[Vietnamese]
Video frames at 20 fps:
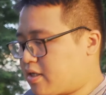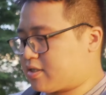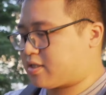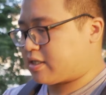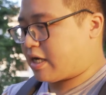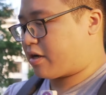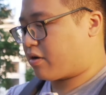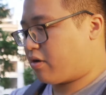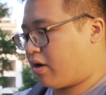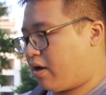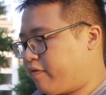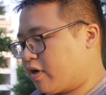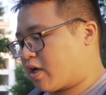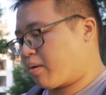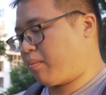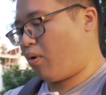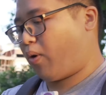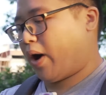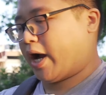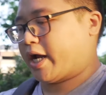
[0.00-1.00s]
nhận xét đó là về
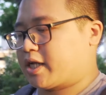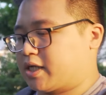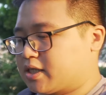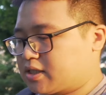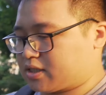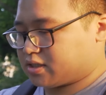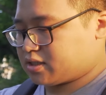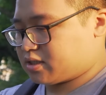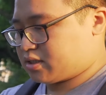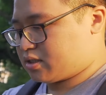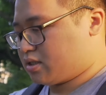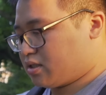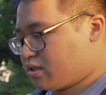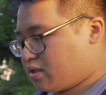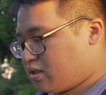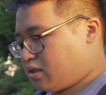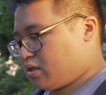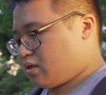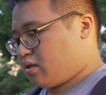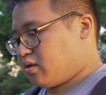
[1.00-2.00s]
cái màu ảnh.
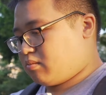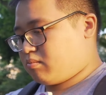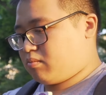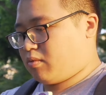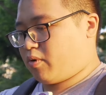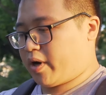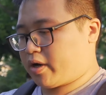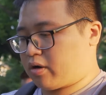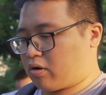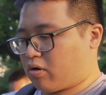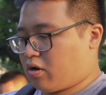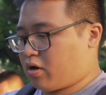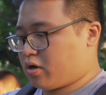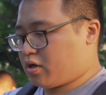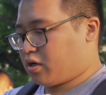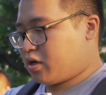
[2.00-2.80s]
Màu ảnh con